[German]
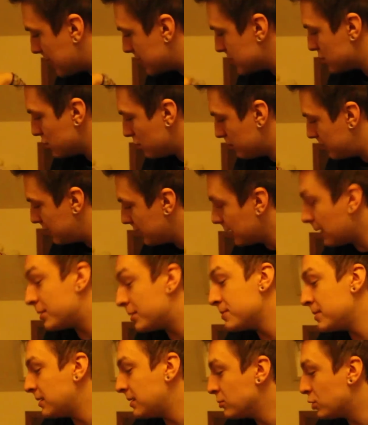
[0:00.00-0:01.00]
ganz so unbedingt,
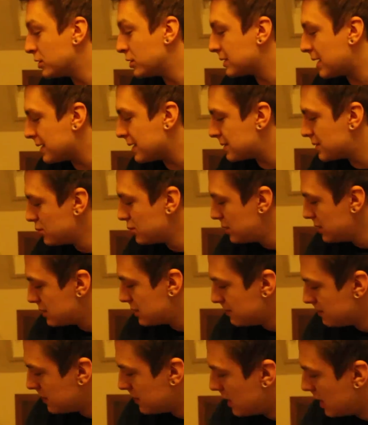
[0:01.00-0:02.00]
aber mit dem Kontrast zu
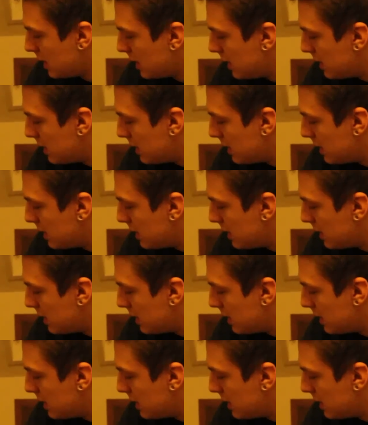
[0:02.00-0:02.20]
diesem,